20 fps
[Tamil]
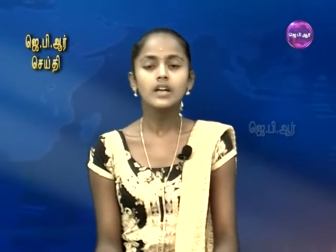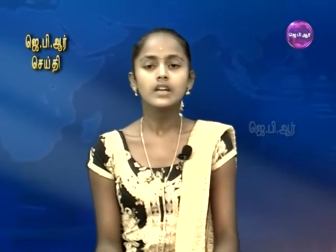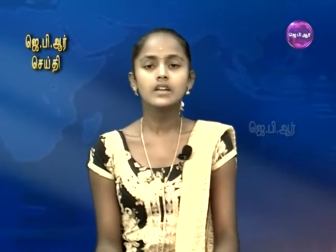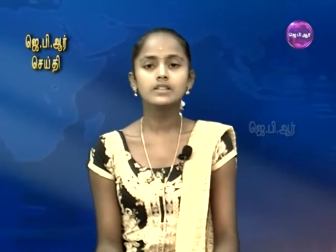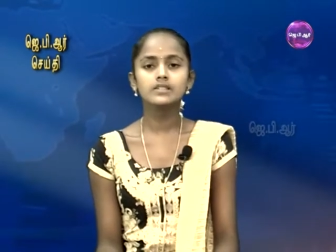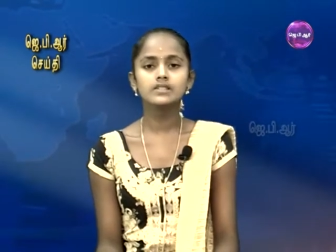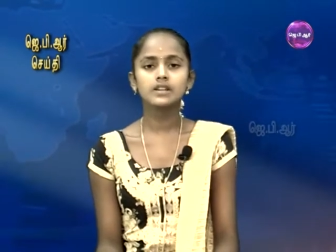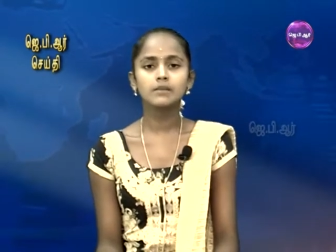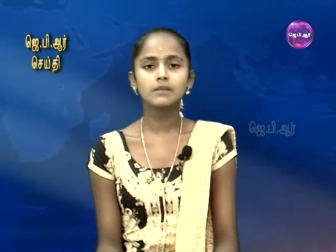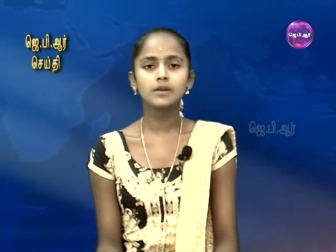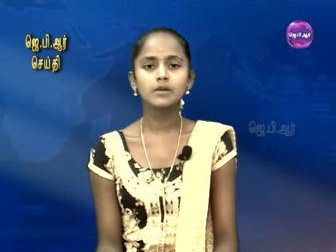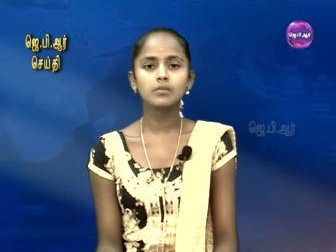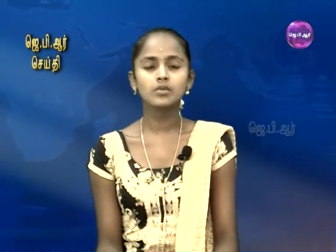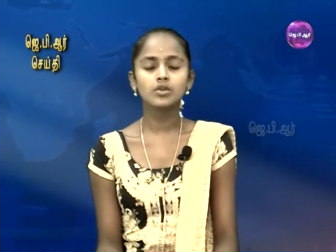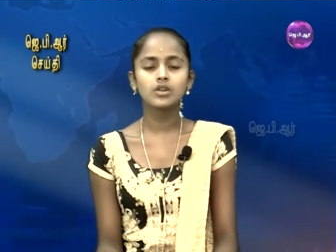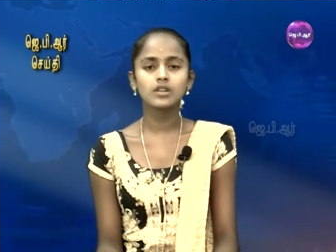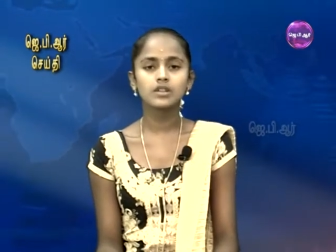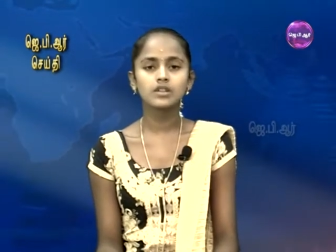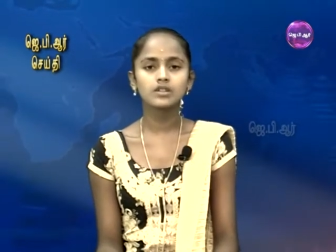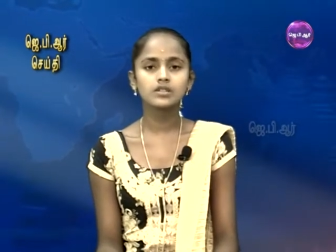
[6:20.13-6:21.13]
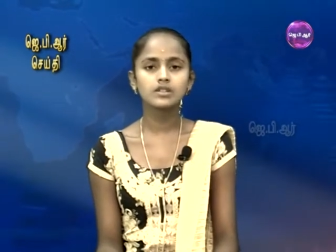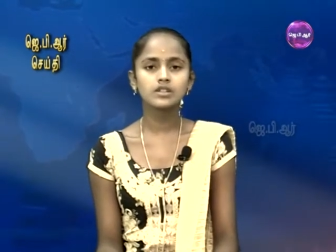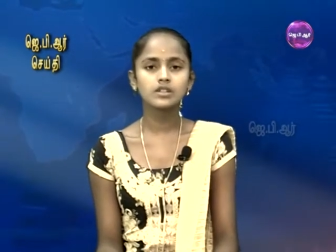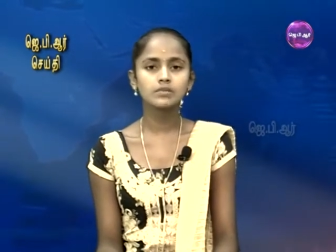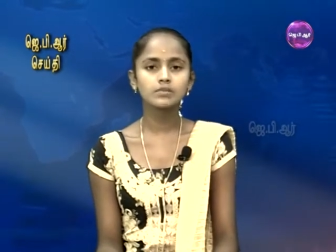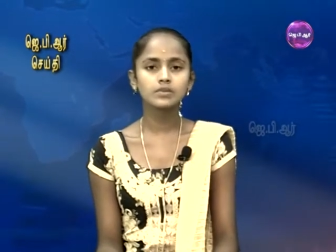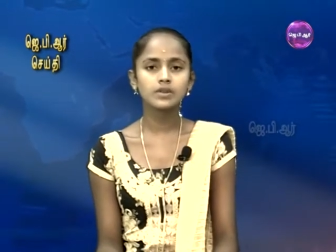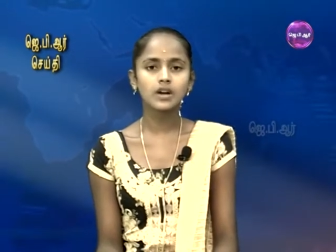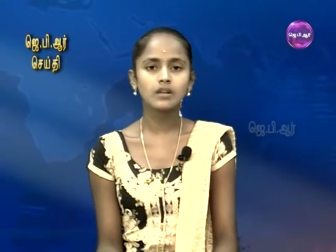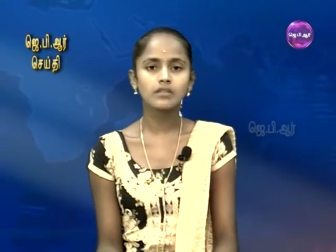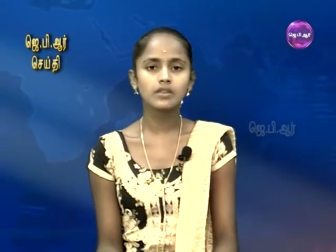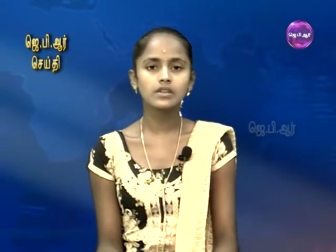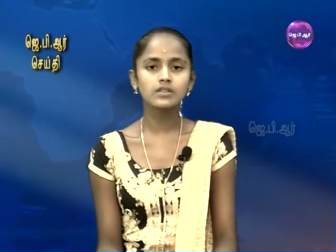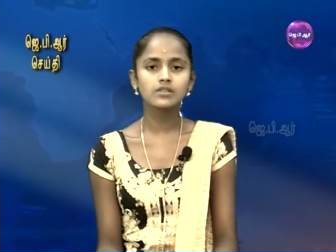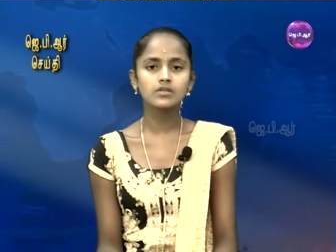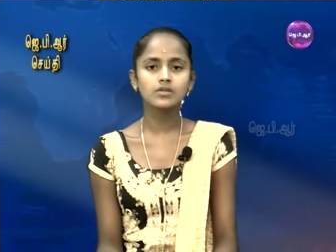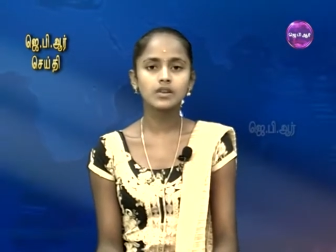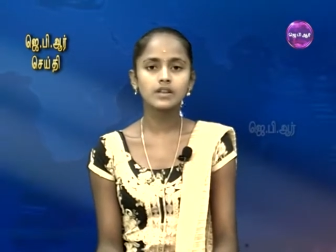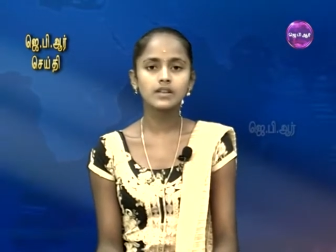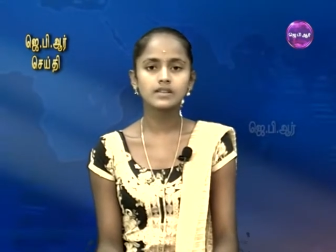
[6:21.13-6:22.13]
இச்சம்பவம் குறித்து திரிபுராவின்
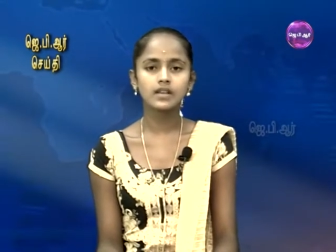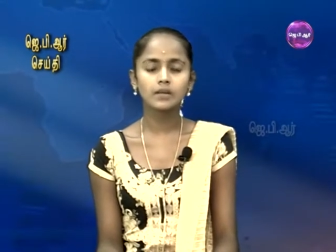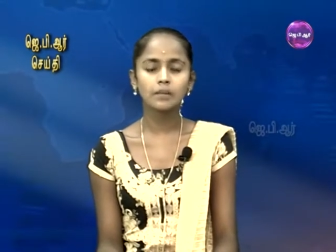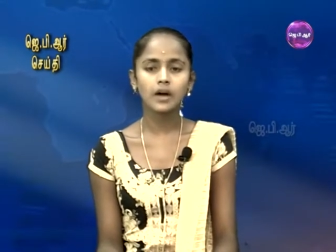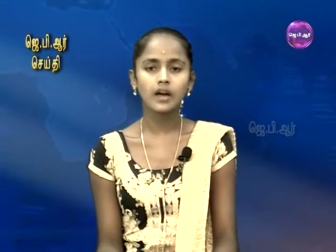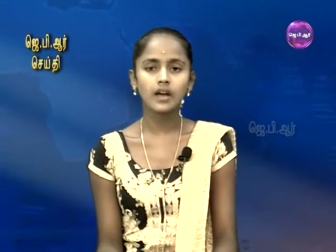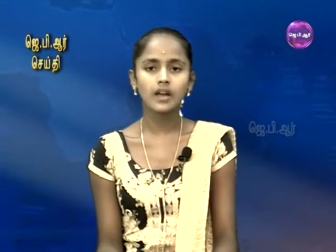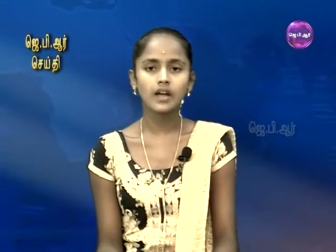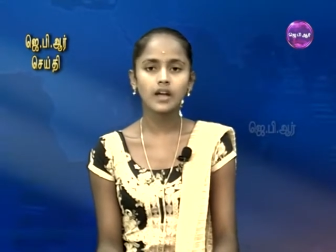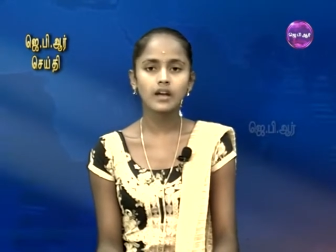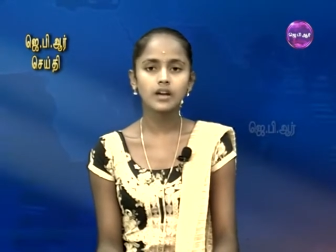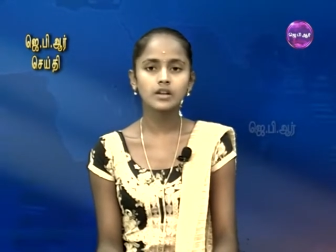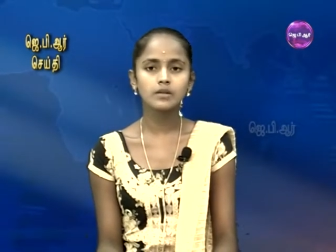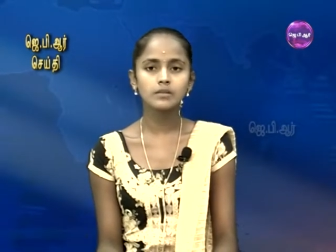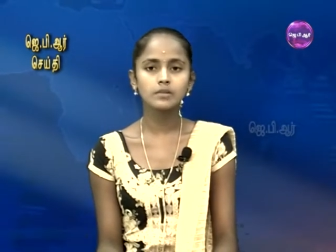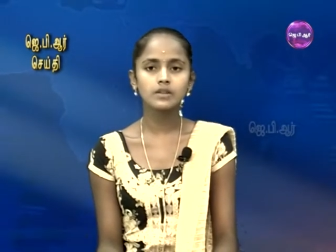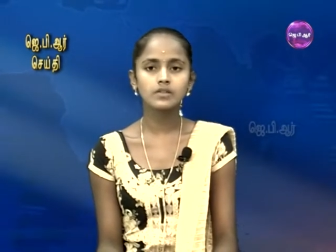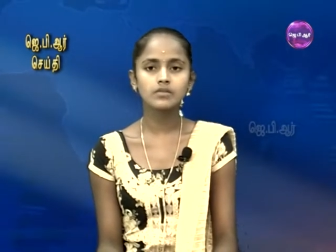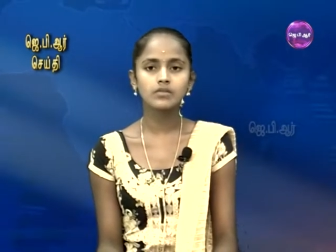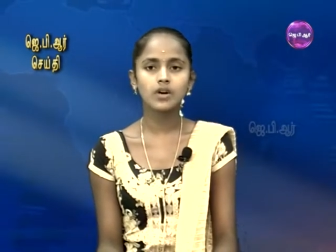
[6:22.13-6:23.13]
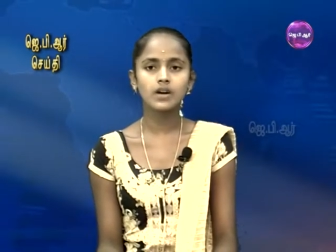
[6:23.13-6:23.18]
துணை சபாநாயகர் பிஸ்வா